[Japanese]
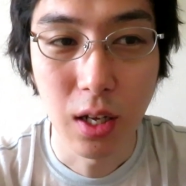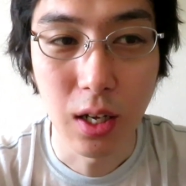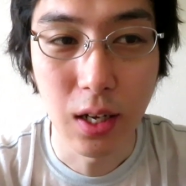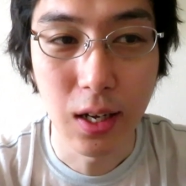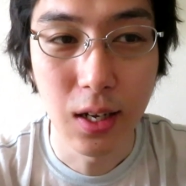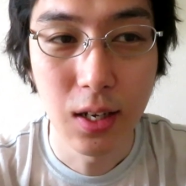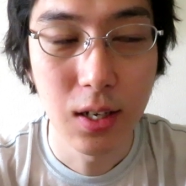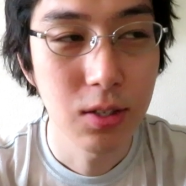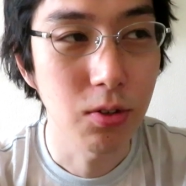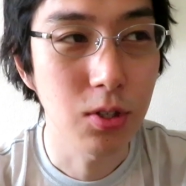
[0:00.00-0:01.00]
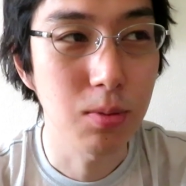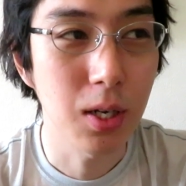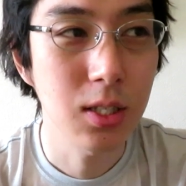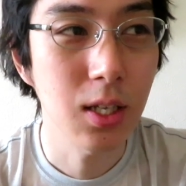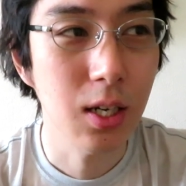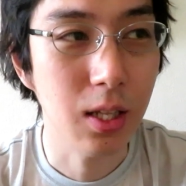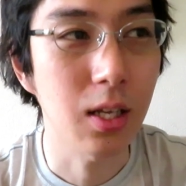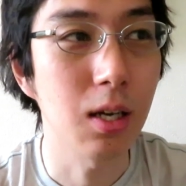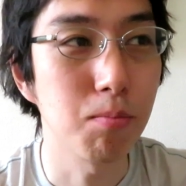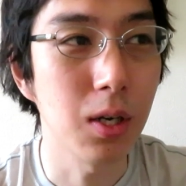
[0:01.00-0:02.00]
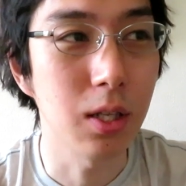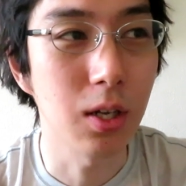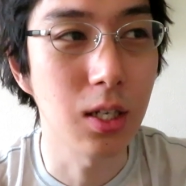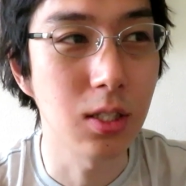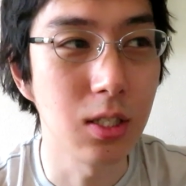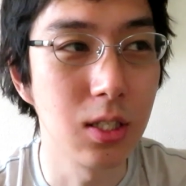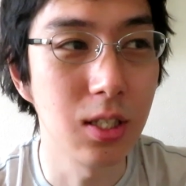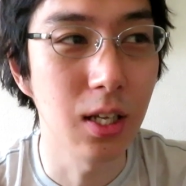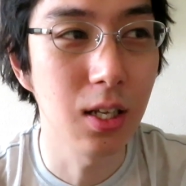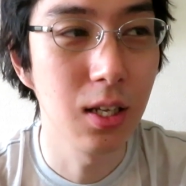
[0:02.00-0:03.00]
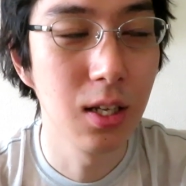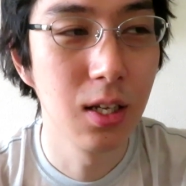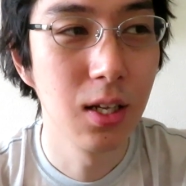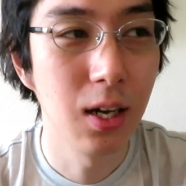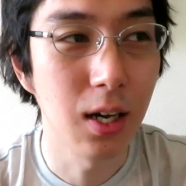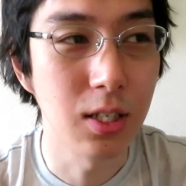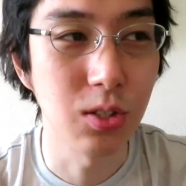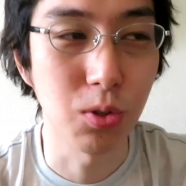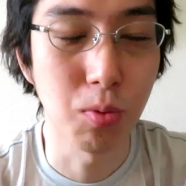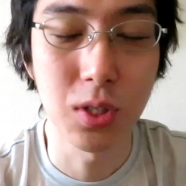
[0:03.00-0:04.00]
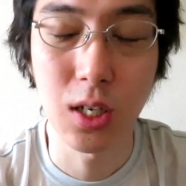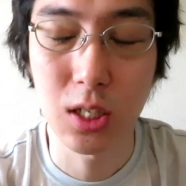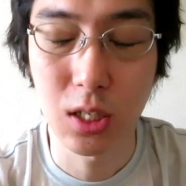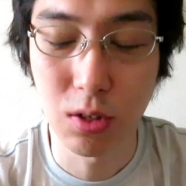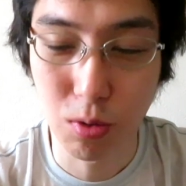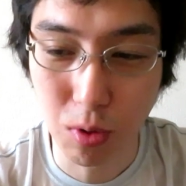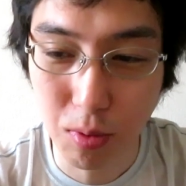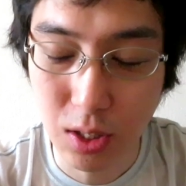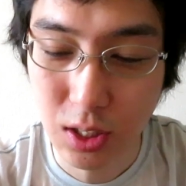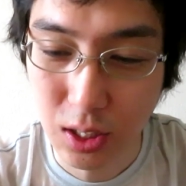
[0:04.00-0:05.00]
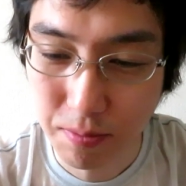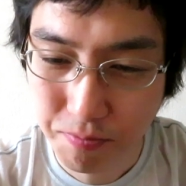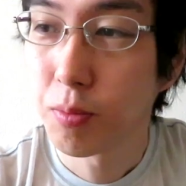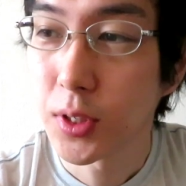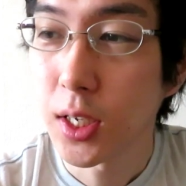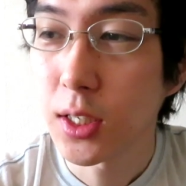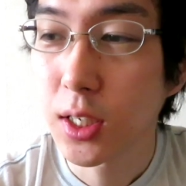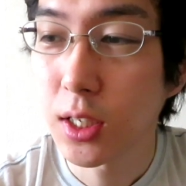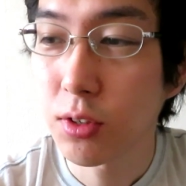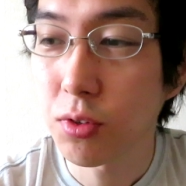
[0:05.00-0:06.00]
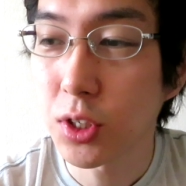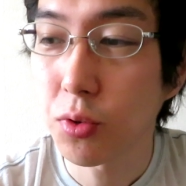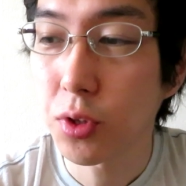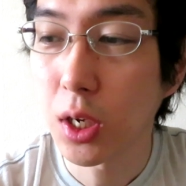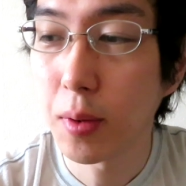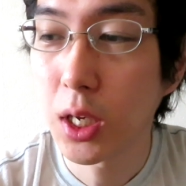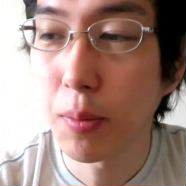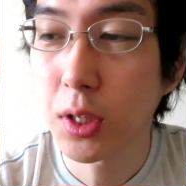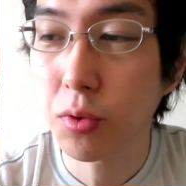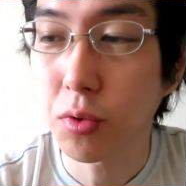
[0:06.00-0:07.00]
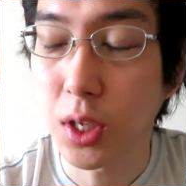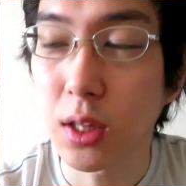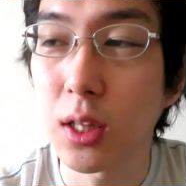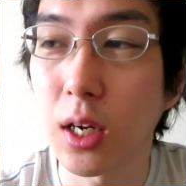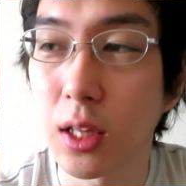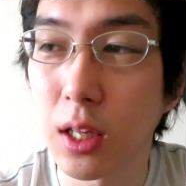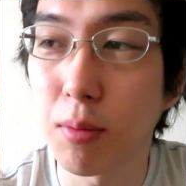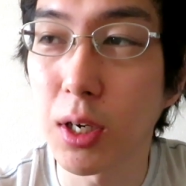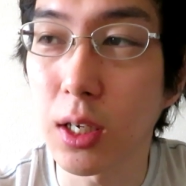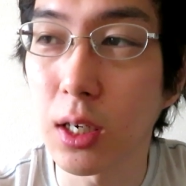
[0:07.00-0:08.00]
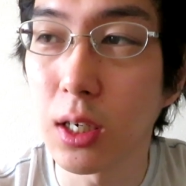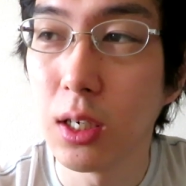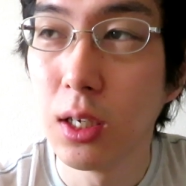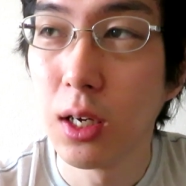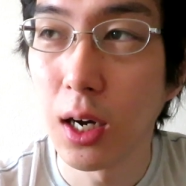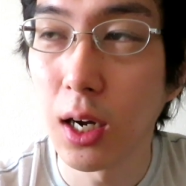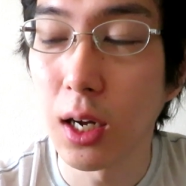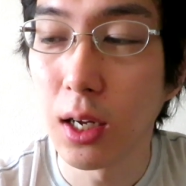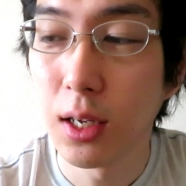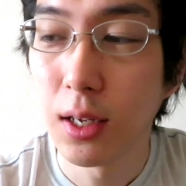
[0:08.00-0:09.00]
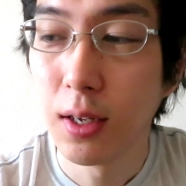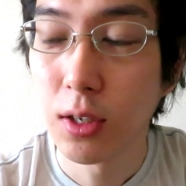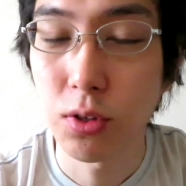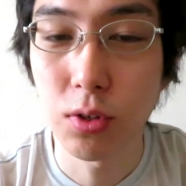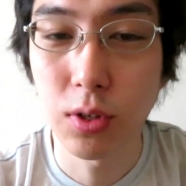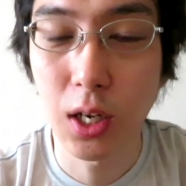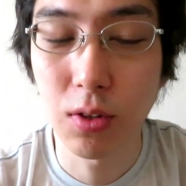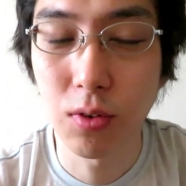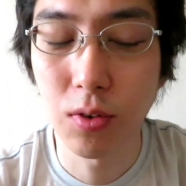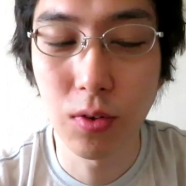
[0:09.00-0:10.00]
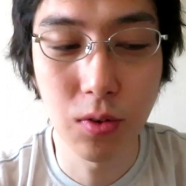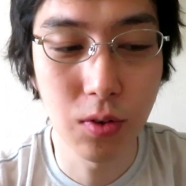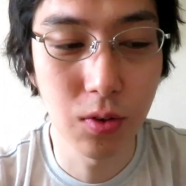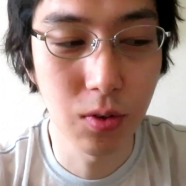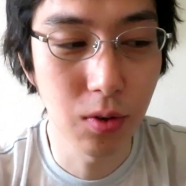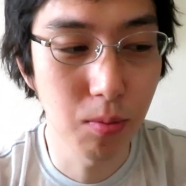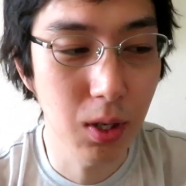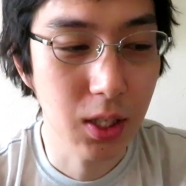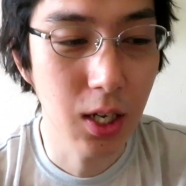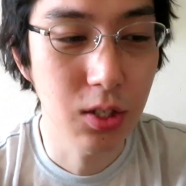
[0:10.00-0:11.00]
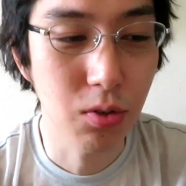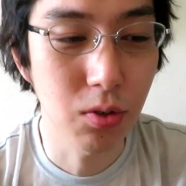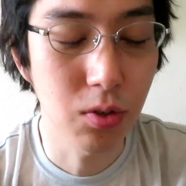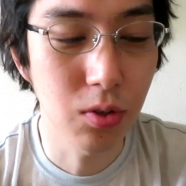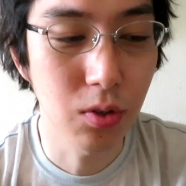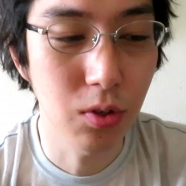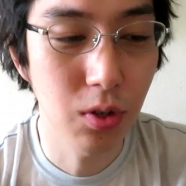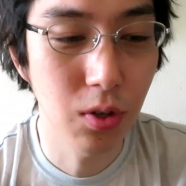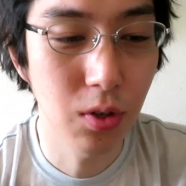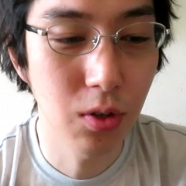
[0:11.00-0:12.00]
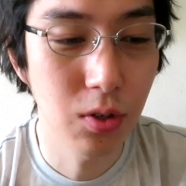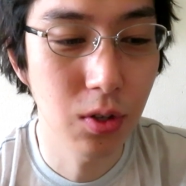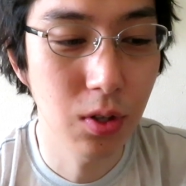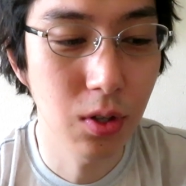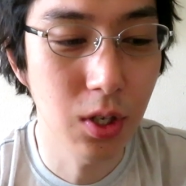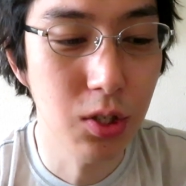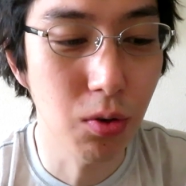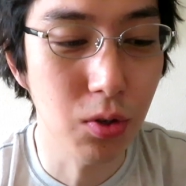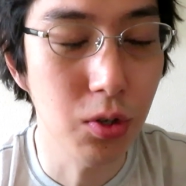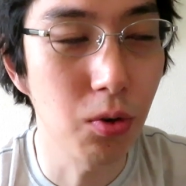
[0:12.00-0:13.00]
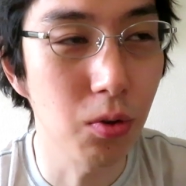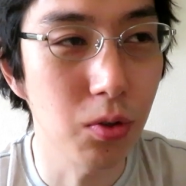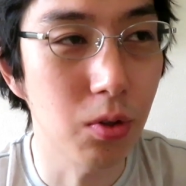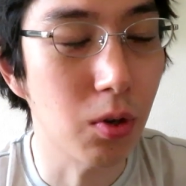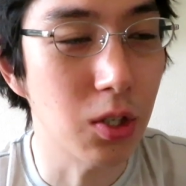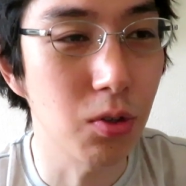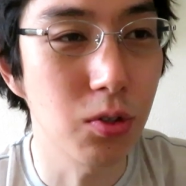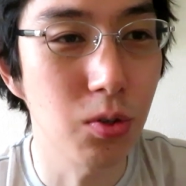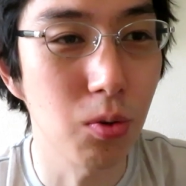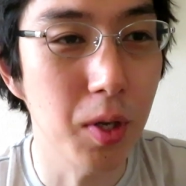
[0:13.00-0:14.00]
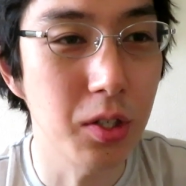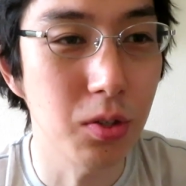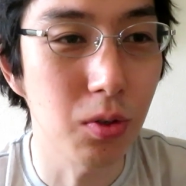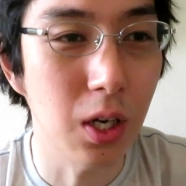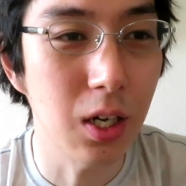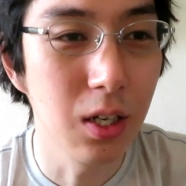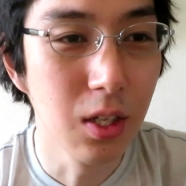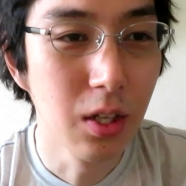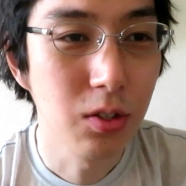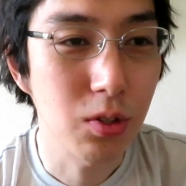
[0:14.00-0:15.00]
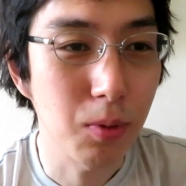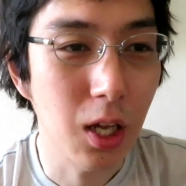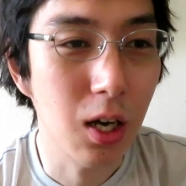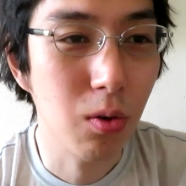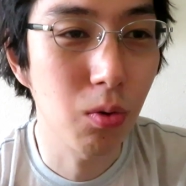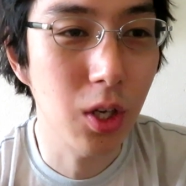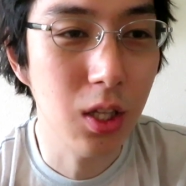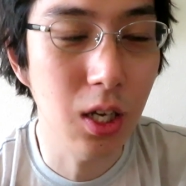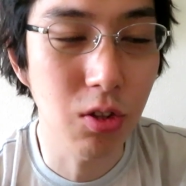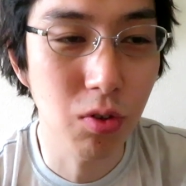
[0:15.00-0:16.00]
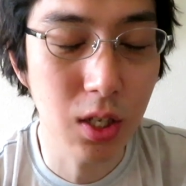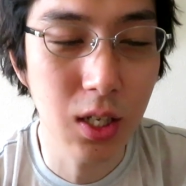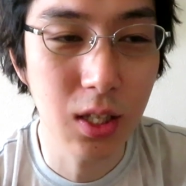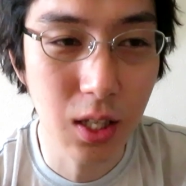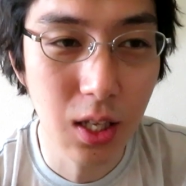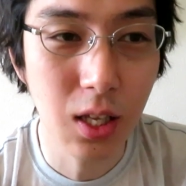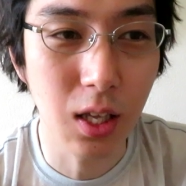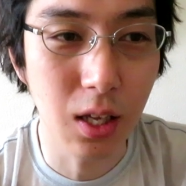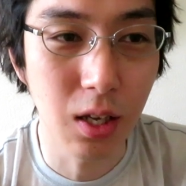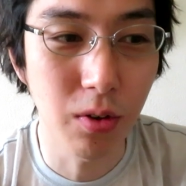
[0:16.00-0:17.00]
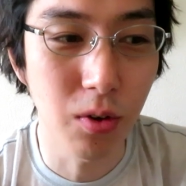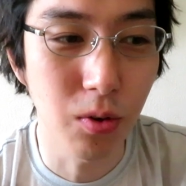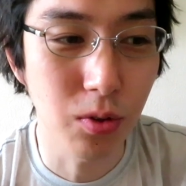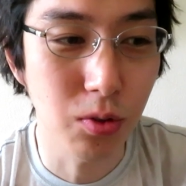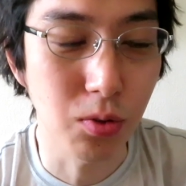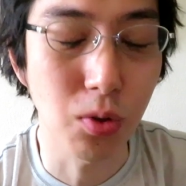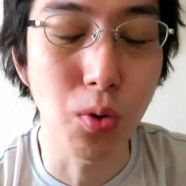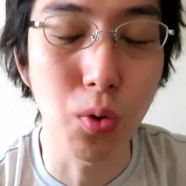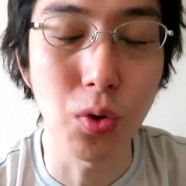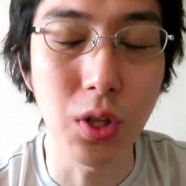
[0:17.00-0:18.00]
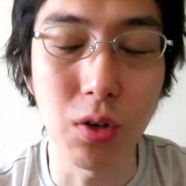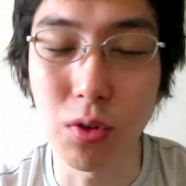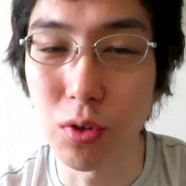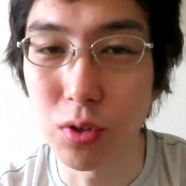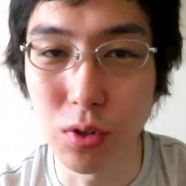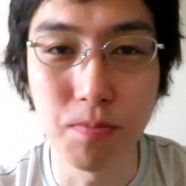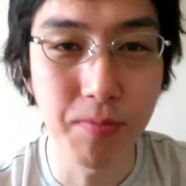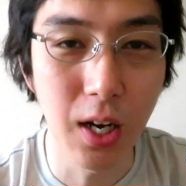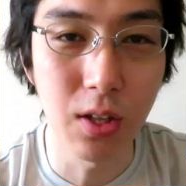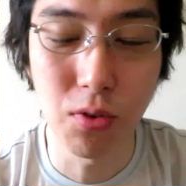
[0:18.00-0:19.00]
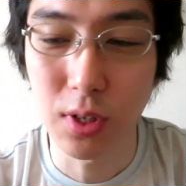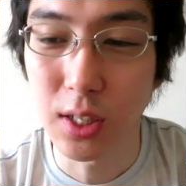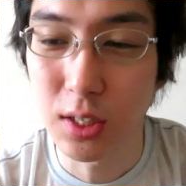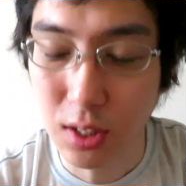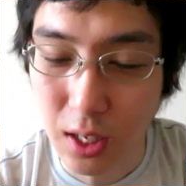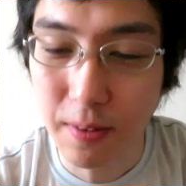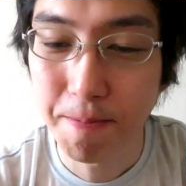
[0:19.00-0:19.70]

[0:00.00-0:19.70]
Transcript: えー、それ済ましたらねやっぱり安心して、はい、仕事も探せると思いますし正式にその仕事辞めたことになってないんでまだ、はい、そういう、あのー、まあ、退職離職票とかそういう証明書がちょっとまだ発行できてない状態なんでいろいろちょっと滞ってるという、はい、状態ですね。